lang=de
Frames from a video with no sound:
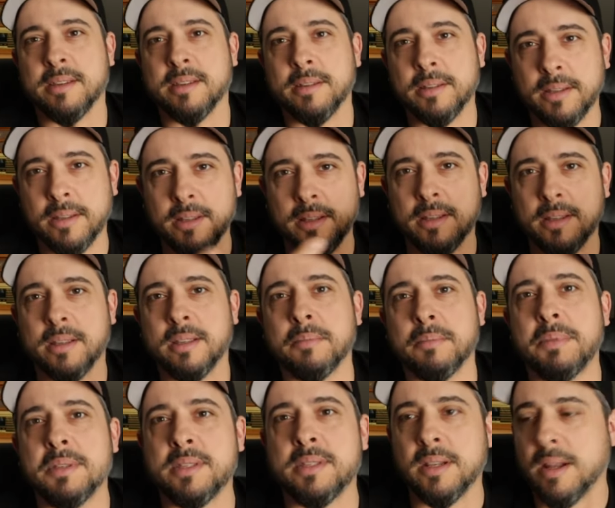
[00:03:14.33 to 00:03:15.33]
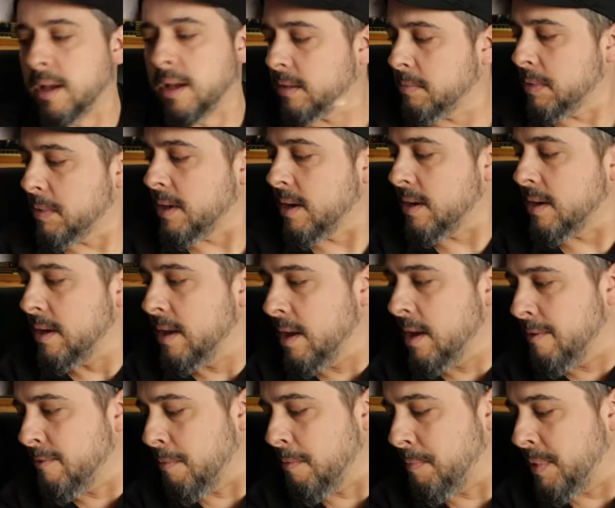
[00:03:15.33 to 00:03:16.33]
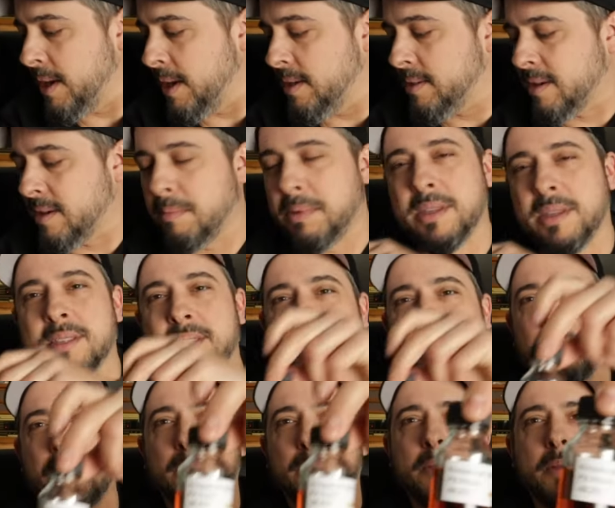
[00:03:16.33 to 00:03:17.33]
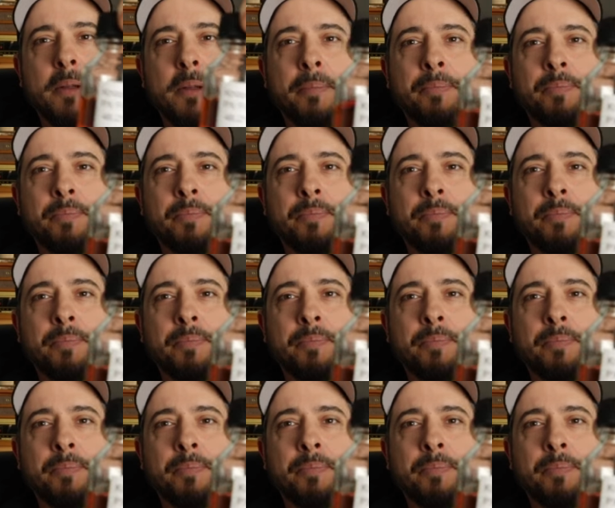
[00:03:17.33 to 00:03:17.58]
ein bisschen atmen kann. Von PX habe ich ein Sample,